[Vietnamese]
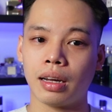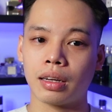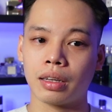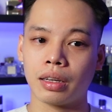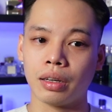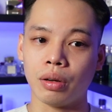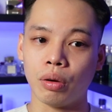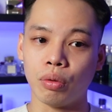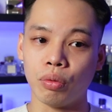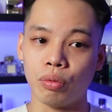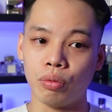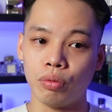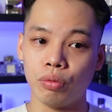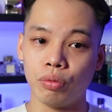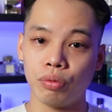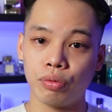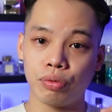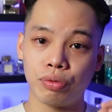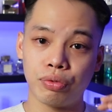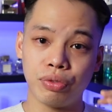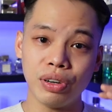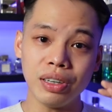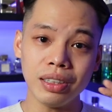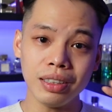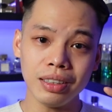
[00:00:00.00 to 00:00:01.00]
là kiểu
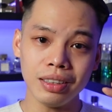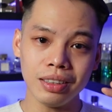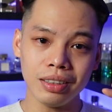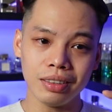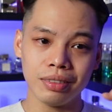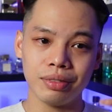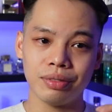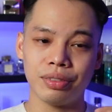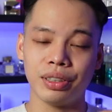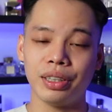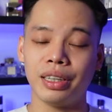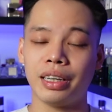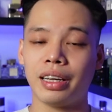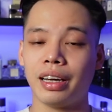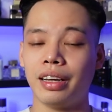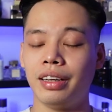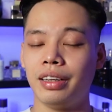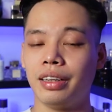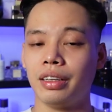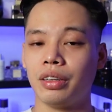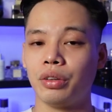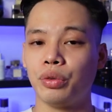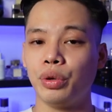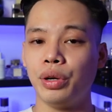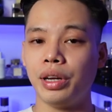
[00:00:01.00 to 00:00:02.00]
vững với cái
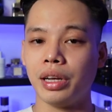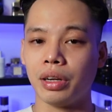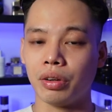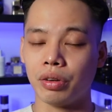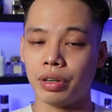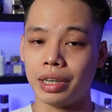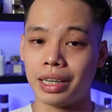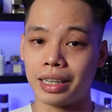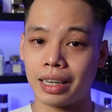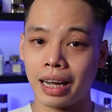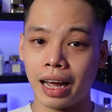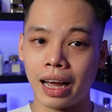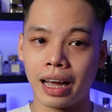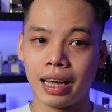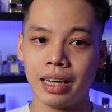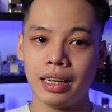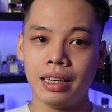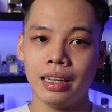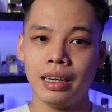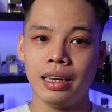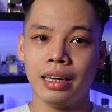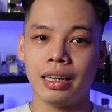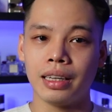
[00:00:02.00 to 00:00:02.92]
những quyết định của người ta ấy,